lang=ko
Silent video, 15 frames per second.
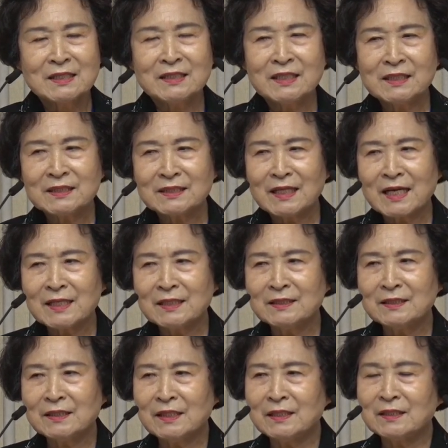
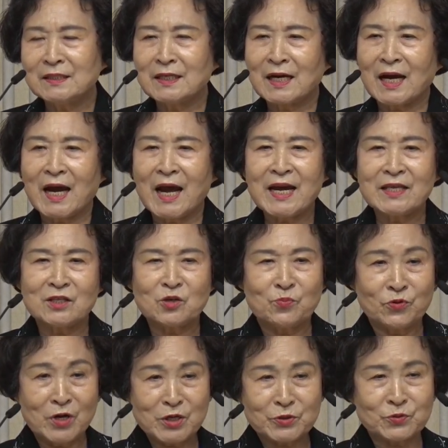직장을 잃으니까 아이들을
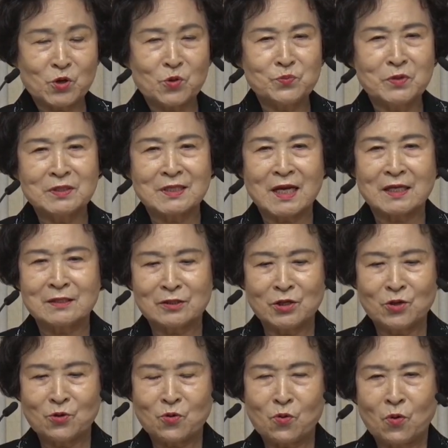보낼 수가 없는
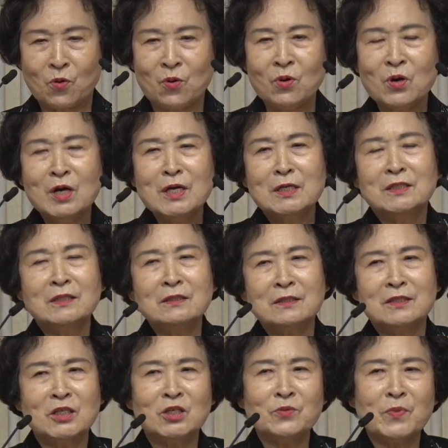사정이었고 저는
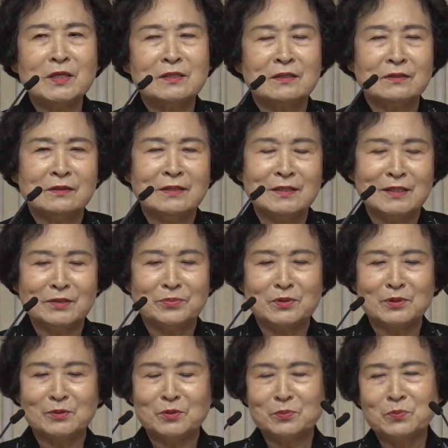처음에 이제
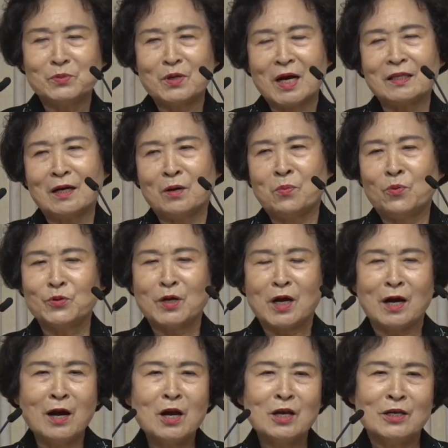어린이집을 뭐하다
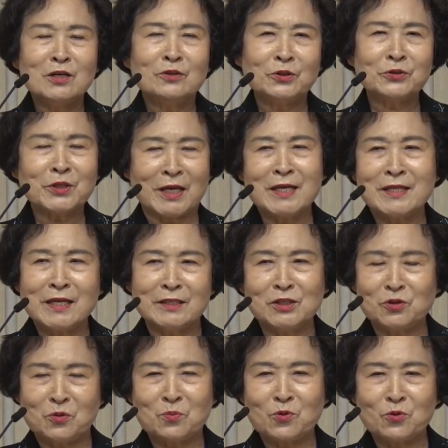보니까 이걸 어떻게 해야
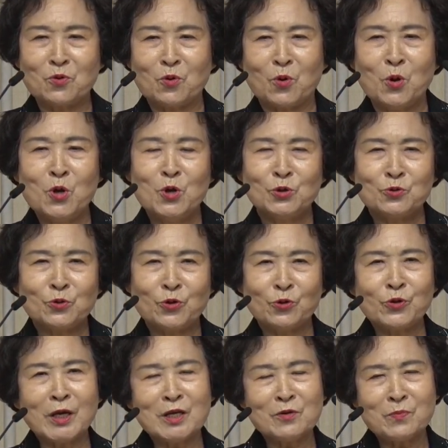되는지도 모르고 또
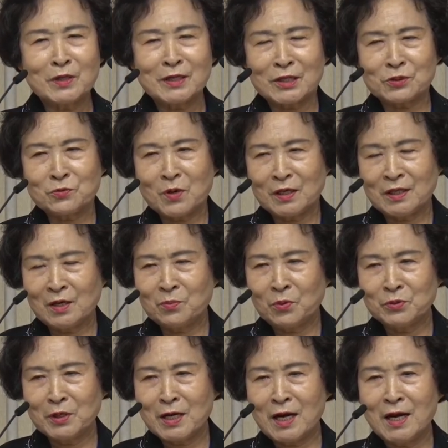교회 일만 계속 하다
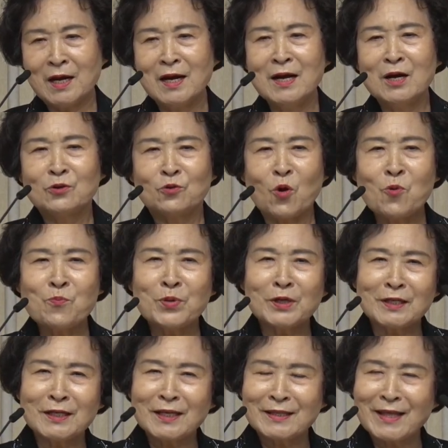보니까
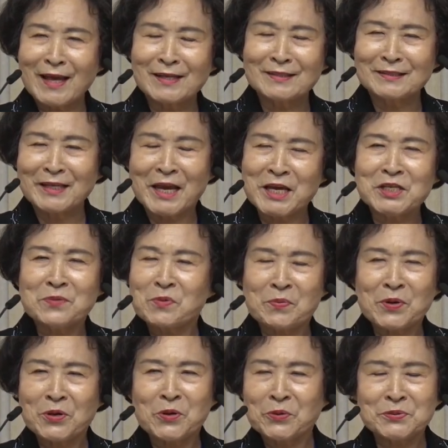돈벌이에 대한 개념이
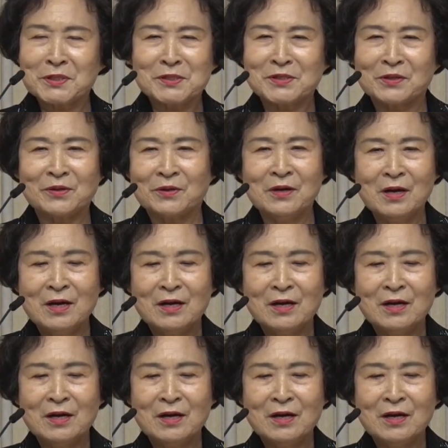별로 없었어요.